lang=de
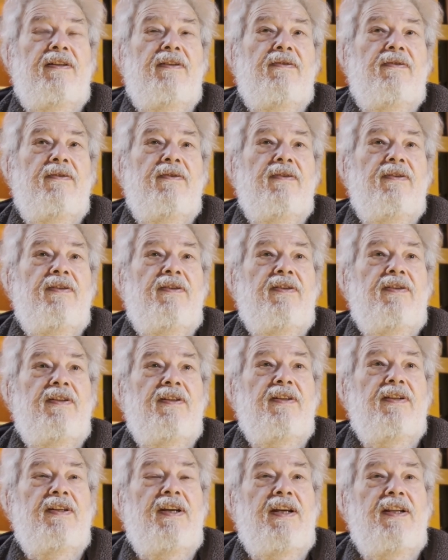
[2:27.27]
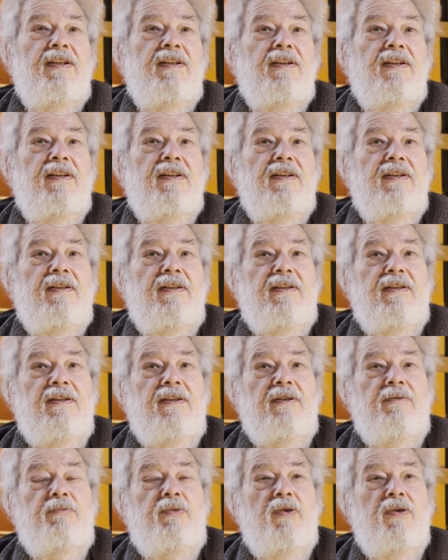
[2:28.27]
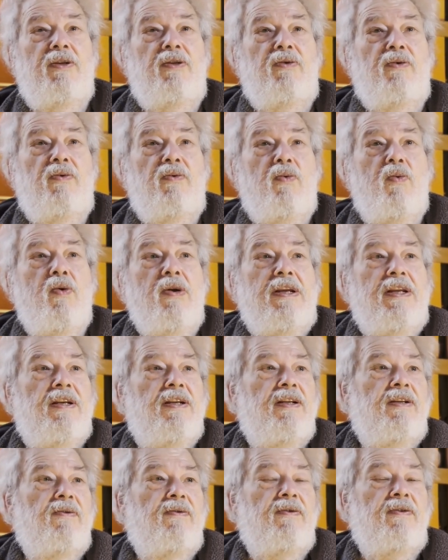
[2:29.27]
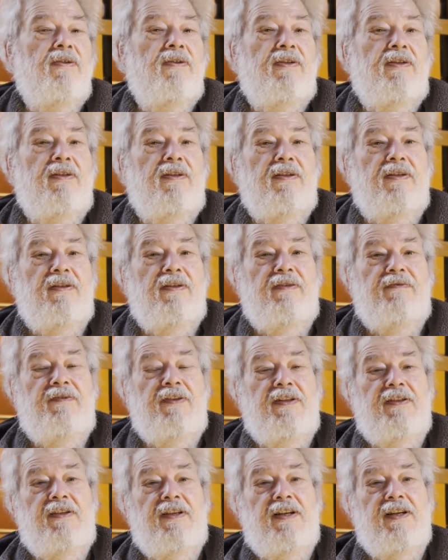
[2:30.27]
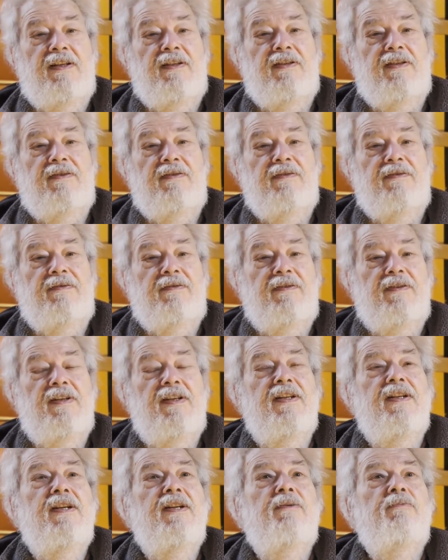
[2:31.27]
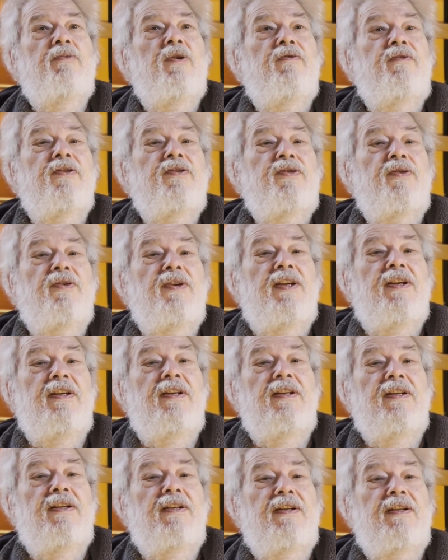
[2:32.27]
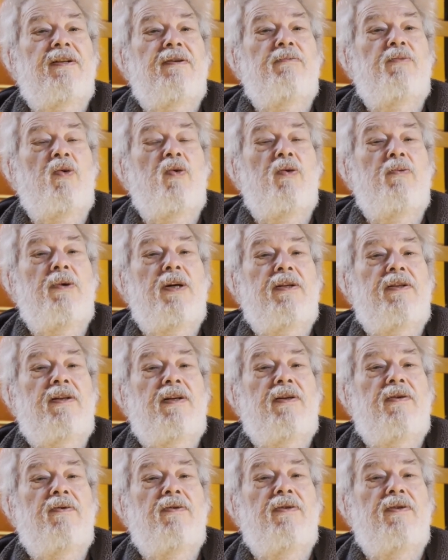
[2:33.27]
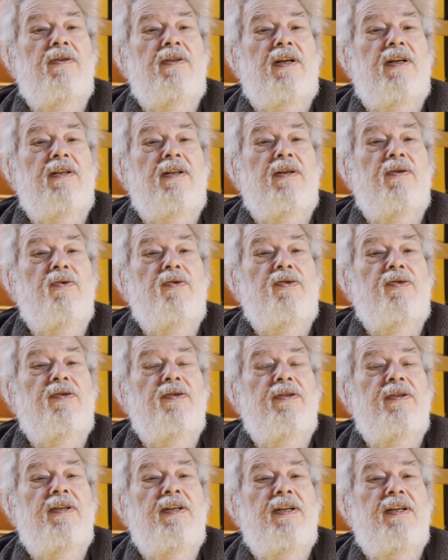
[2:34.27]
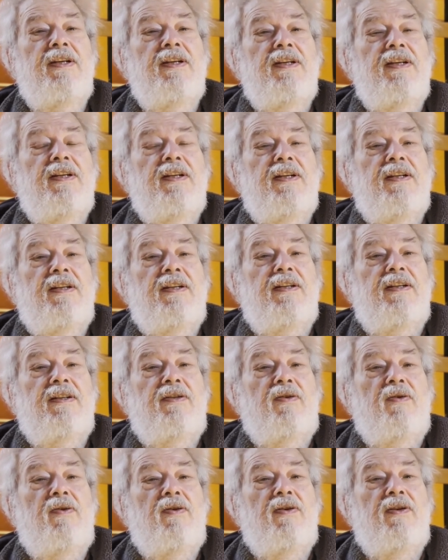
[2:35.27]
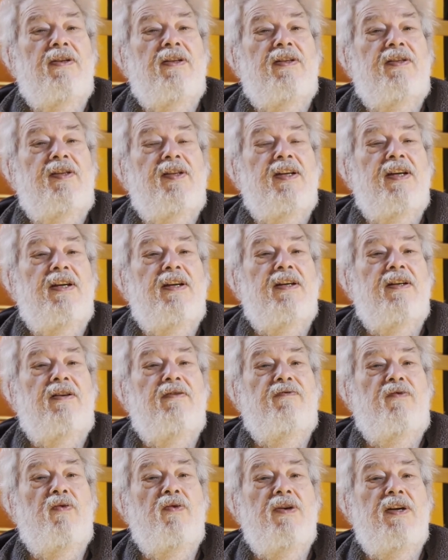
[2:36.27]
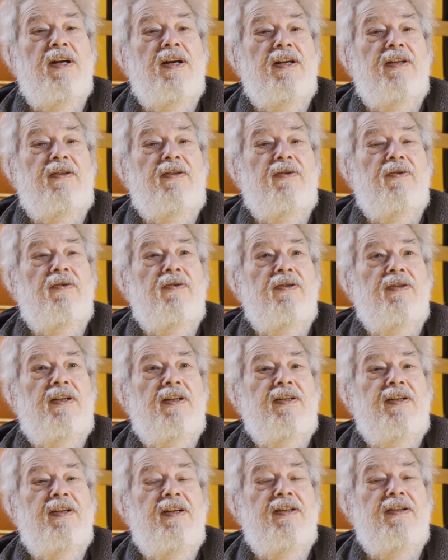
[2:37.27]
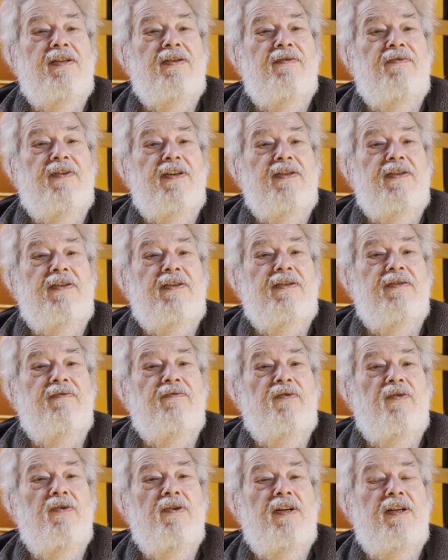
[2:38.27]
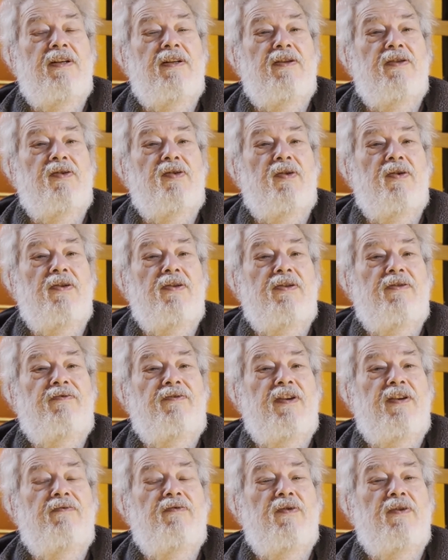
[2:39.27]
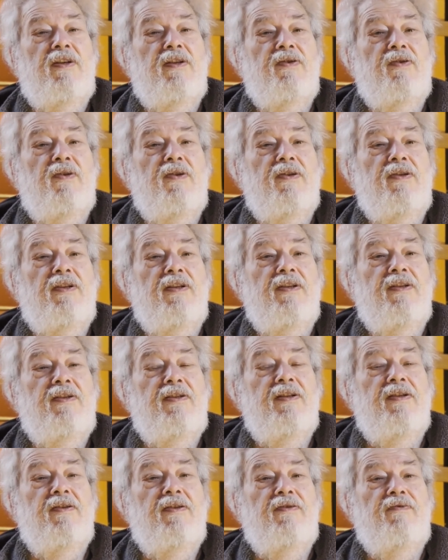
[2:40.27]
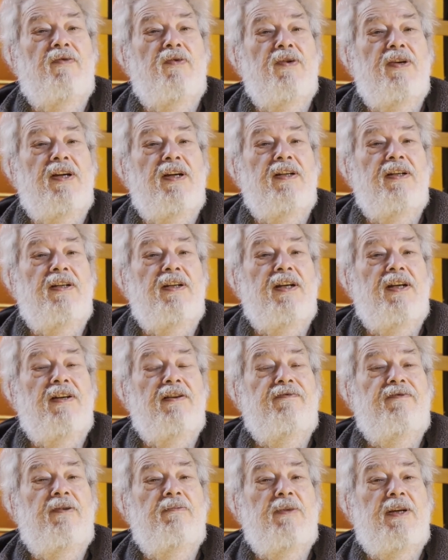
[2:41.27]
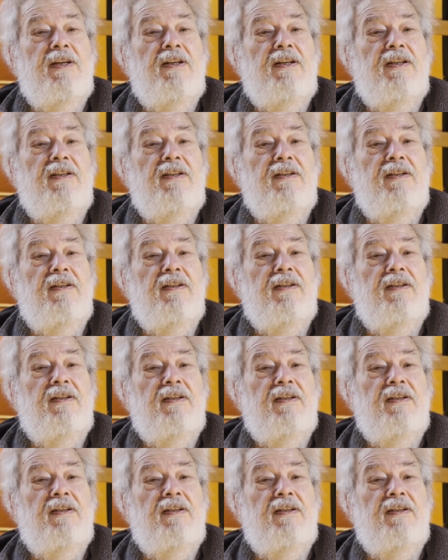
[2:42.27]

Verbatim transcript: und äh, andere äh, Politologinnen und äh, wie gesagt professionelle äh, Beobachter und Analysten äh, doch sehr gewundert. Und das Erste, was wundern sollte, verwundern sollte, ist dieses Wundern der vermeintlichen,